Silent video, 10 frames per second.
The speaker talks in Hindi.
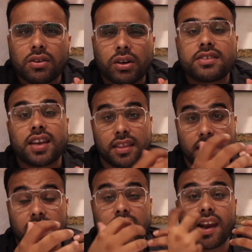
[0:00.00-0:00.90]
अच्छा
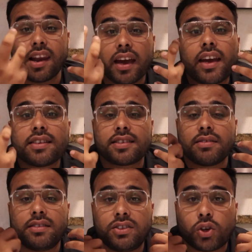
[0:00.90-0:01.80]
देख के लगे जिसे
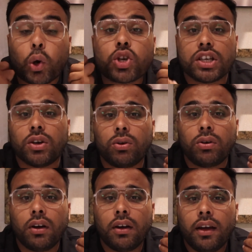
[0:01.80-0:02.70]
खुशी हो
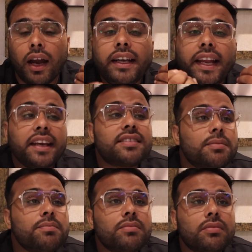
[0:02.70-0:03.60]
एंड टेक सम